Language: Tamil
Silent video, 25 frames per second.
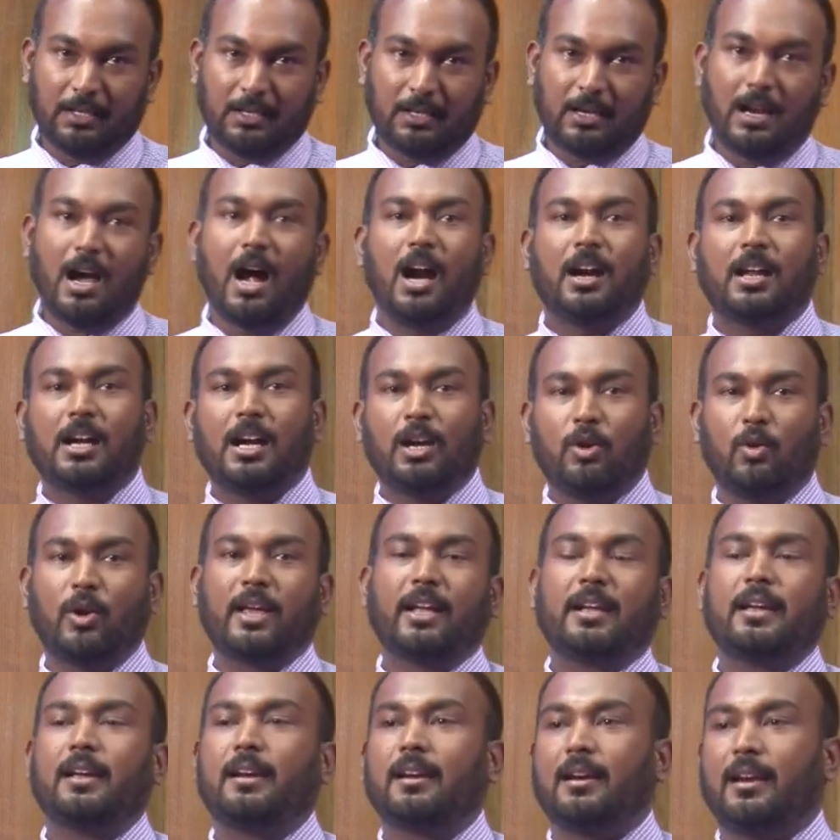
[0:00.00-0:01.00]
நாடுகள்
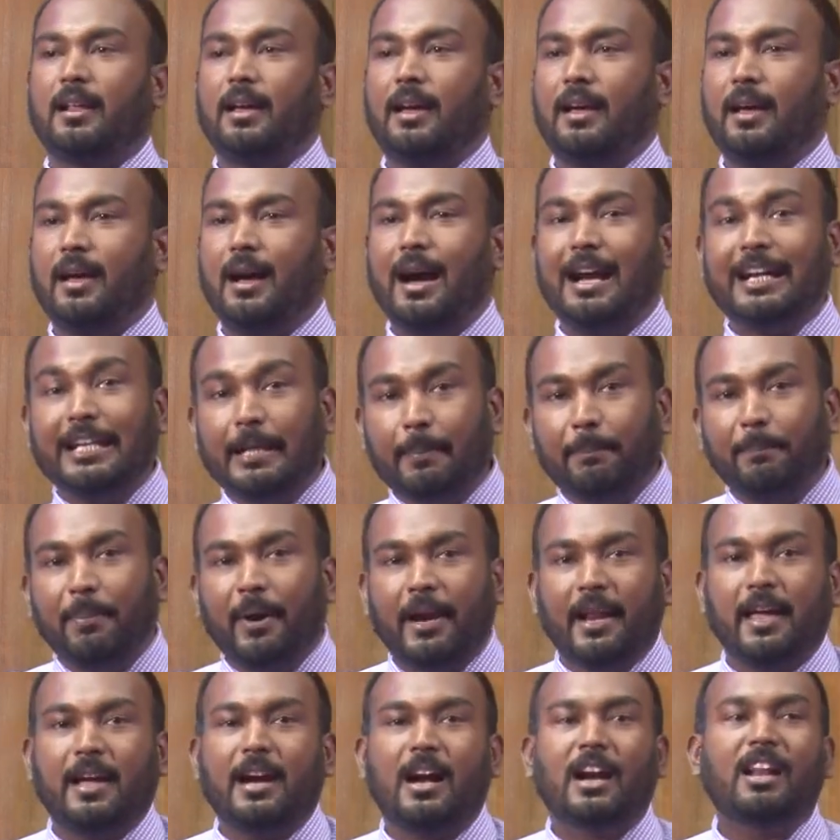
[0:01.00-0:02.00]
உழைக்கின்ற
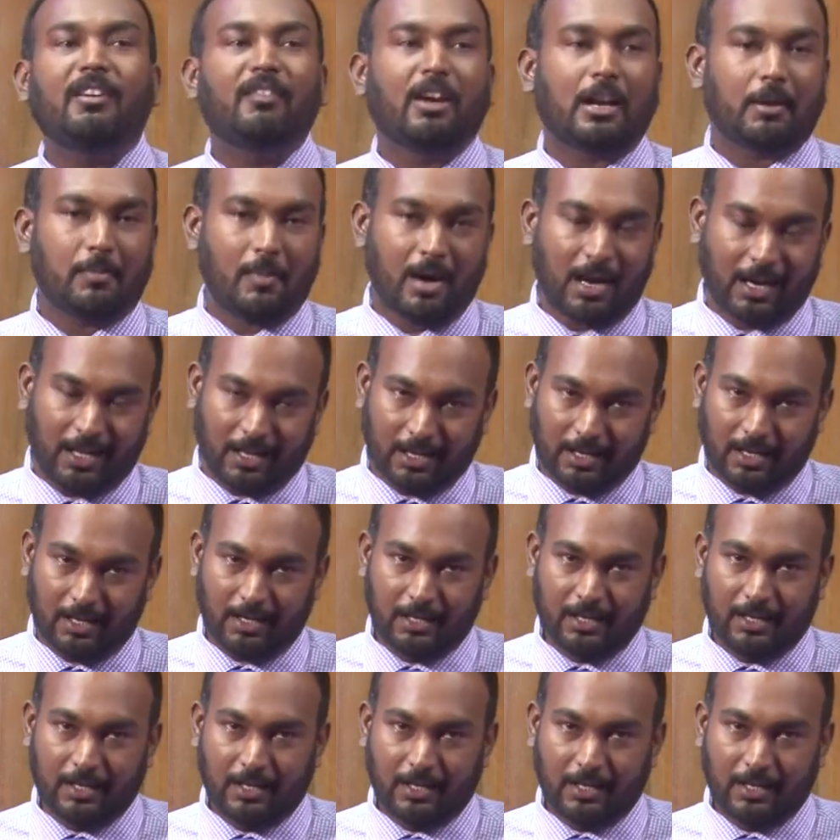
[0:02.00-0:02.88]
அடிப்படையான வருமானங்கள்